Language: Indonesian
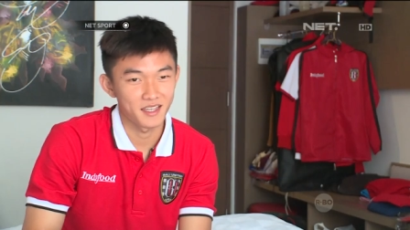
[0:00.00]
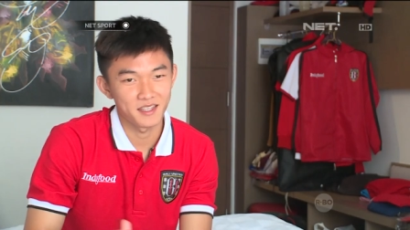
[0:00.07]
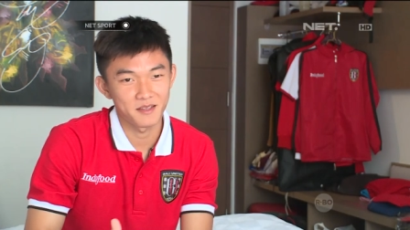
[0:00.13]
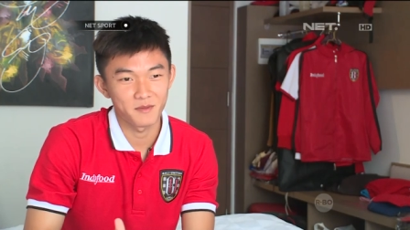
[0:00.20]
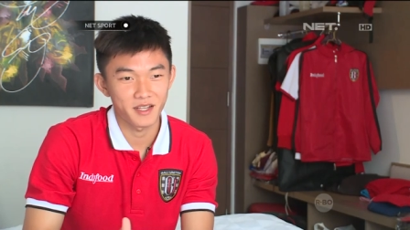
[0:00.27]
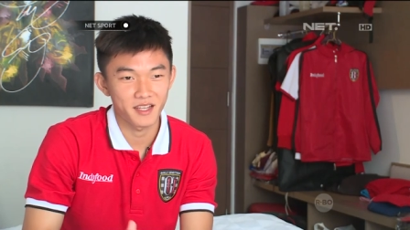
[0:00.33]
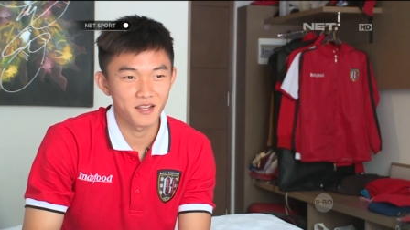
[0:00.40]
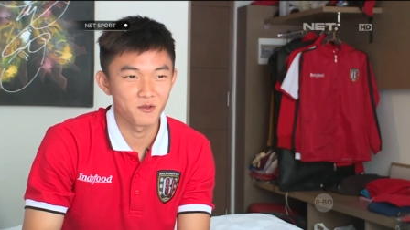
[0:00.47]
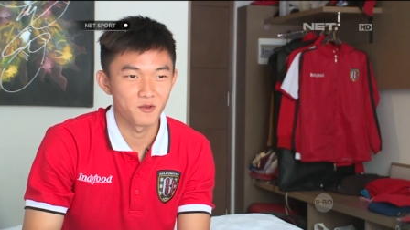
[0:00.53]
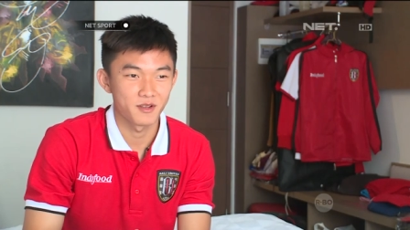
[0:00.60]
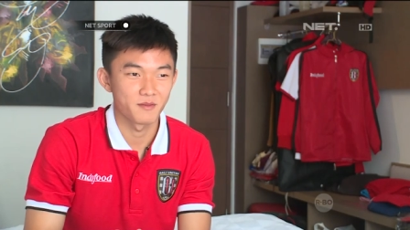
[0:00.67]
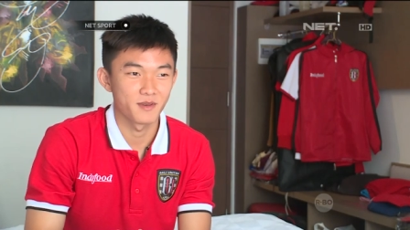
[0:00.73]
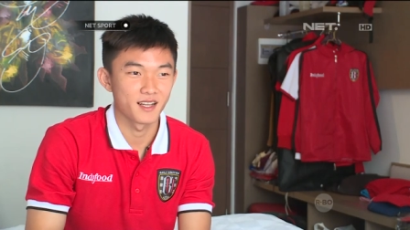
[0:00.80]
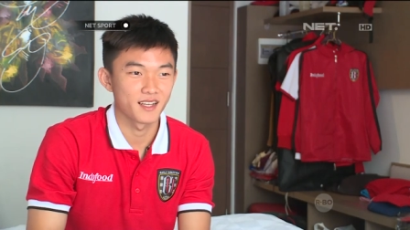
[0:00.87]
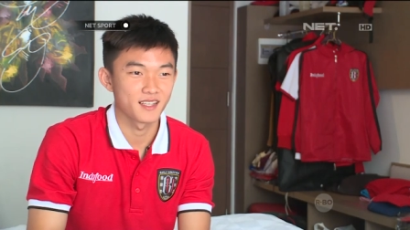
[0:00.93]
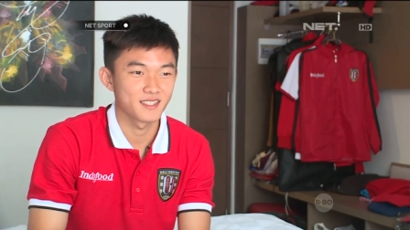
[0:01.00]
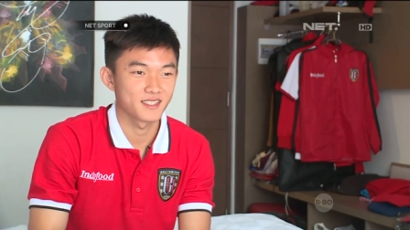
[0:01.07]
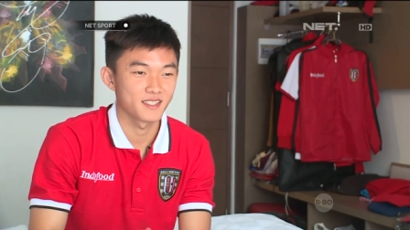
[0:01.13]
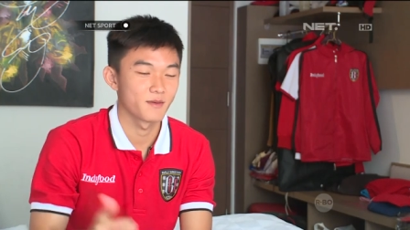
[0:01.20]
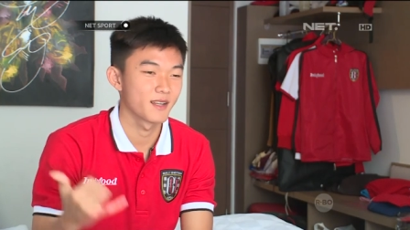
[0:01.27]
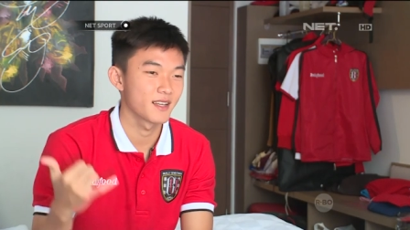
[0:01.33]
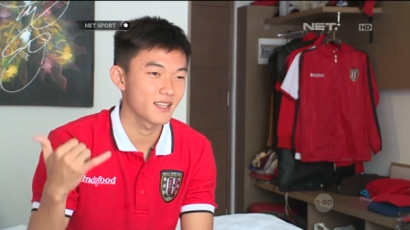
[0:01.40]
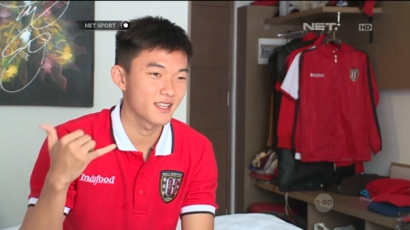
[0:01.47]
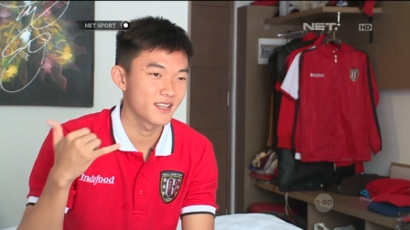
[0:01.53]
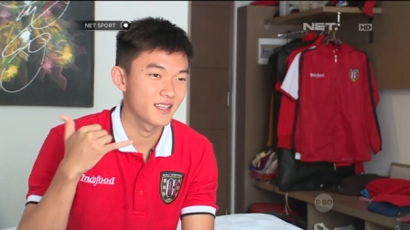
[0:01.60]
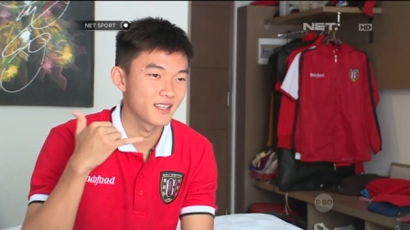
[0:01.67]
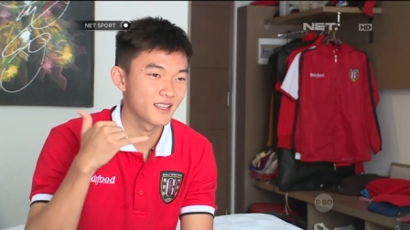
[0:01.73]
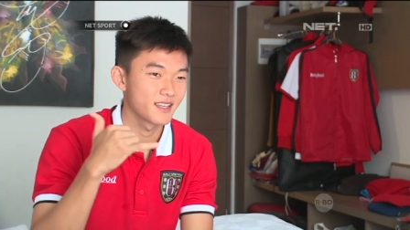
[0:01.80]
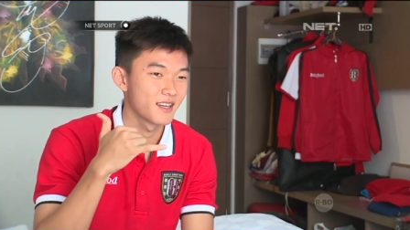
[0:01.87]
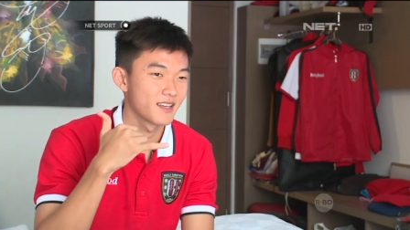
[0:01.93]
Kayaknya mereka udah bilang, saya bilang
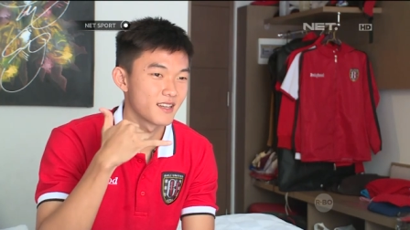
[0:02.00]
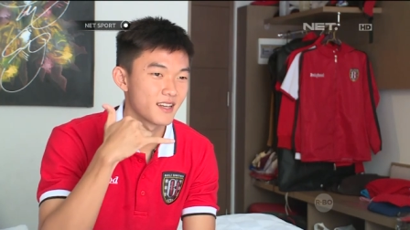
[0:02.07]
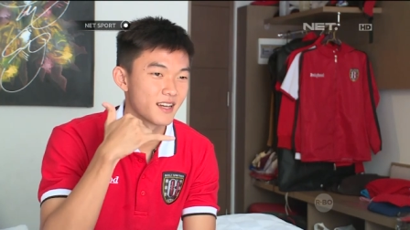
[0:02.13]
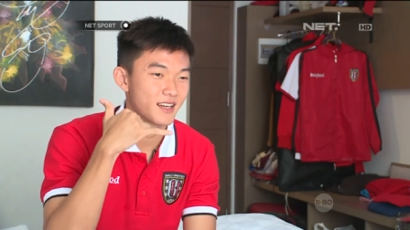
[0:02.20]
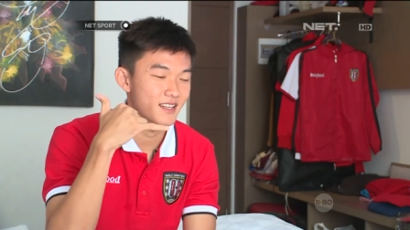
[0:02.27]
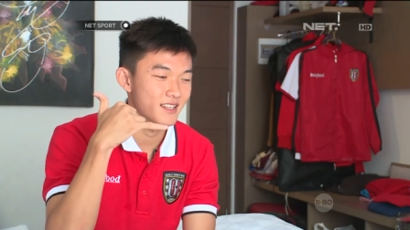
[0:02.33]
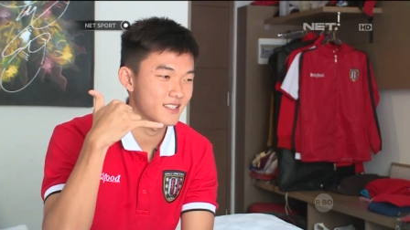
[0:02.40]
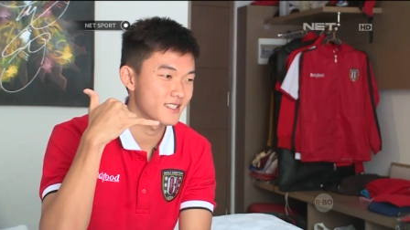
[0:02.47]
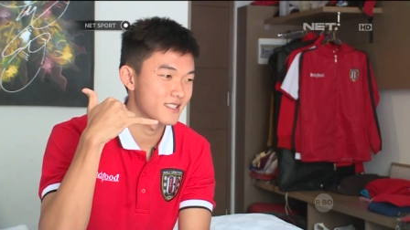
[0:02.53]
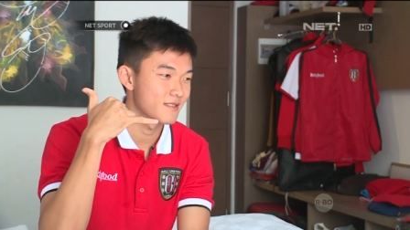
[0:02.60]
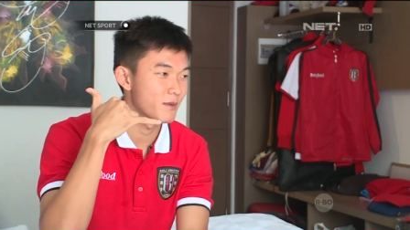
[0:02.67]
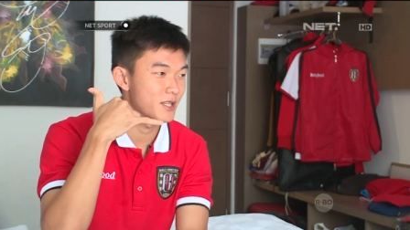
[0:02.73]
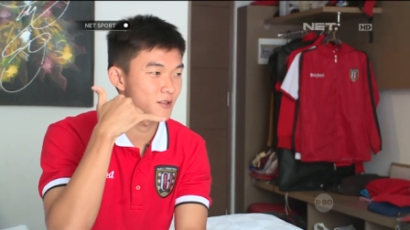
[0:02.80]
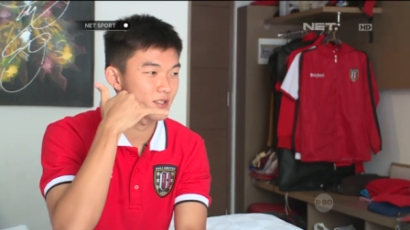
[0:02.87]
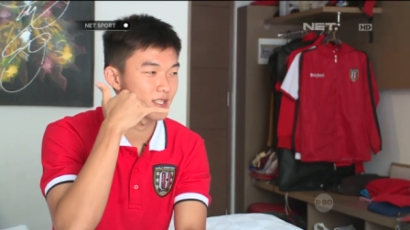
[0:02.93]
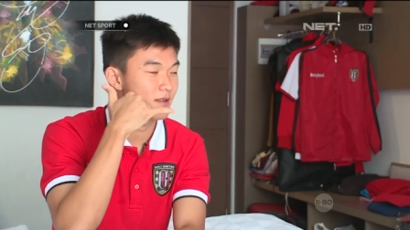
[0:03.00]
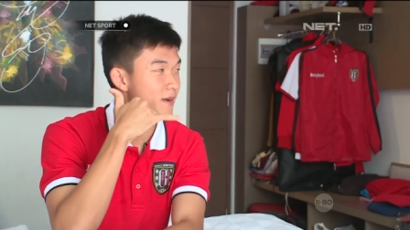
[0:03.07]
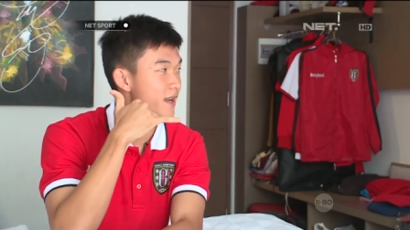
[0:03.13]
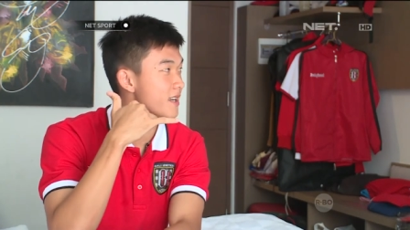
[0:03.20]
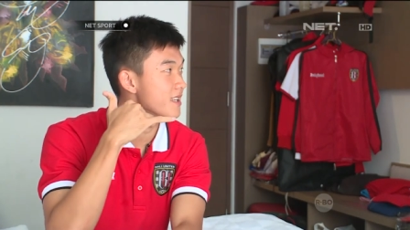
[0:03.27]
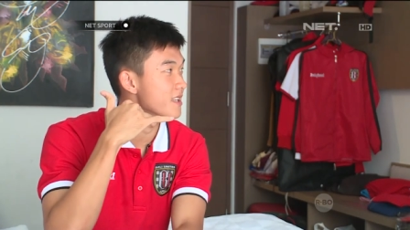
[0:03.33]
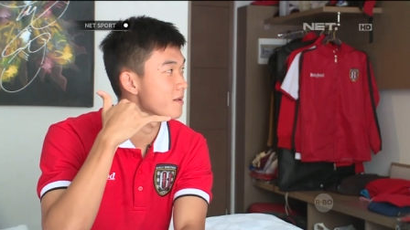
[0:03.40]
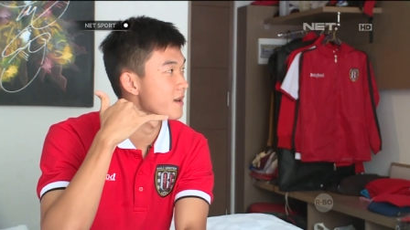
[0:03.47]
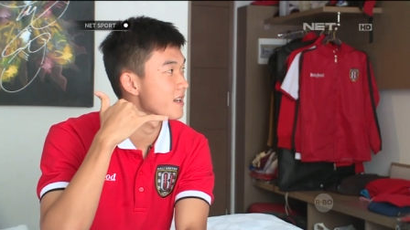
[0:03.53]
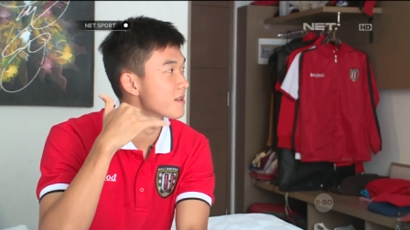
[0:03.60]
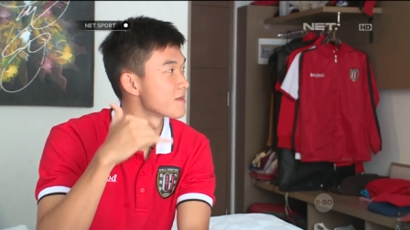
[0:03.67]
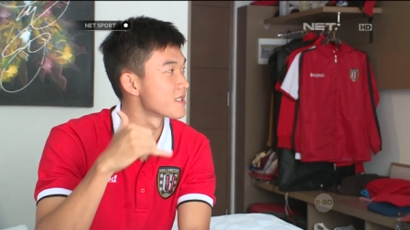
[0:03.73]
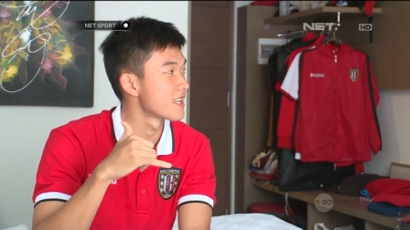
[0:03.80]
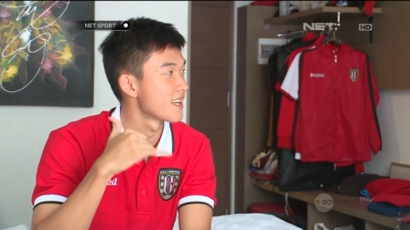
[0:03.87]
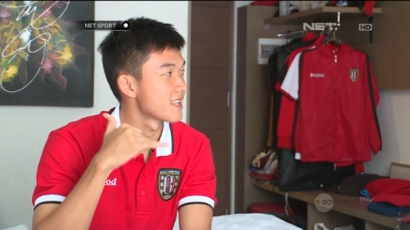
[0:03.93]
gini, ah, hari ini besok saya main nih, gimana
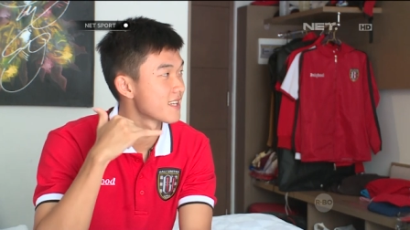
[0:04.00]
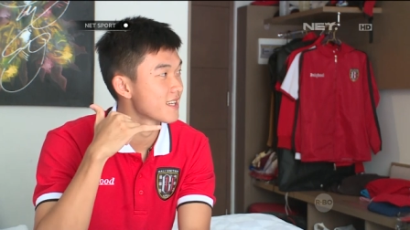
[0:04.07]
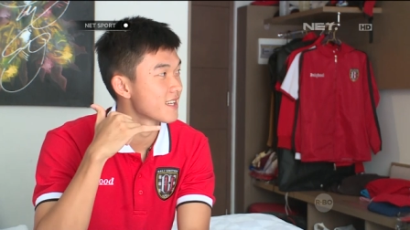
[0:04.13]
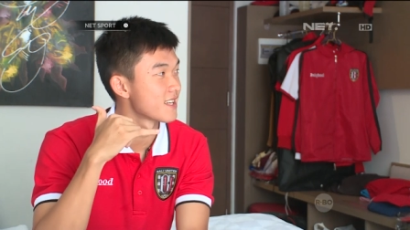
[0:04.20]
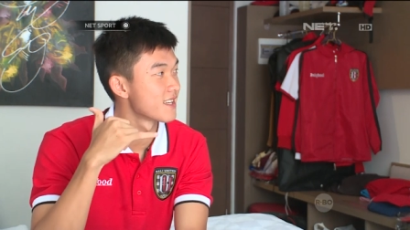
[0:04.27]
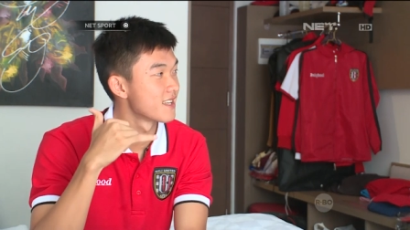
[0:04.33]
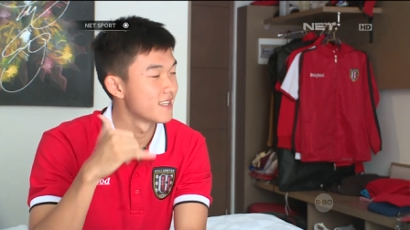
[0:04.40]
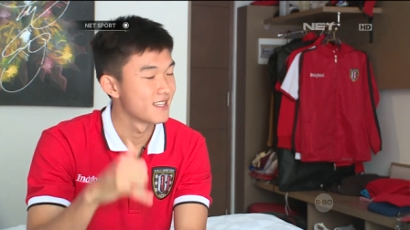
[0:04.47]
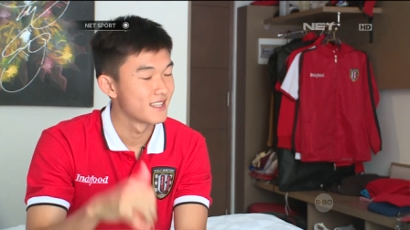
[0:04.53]
bisa datang nggak?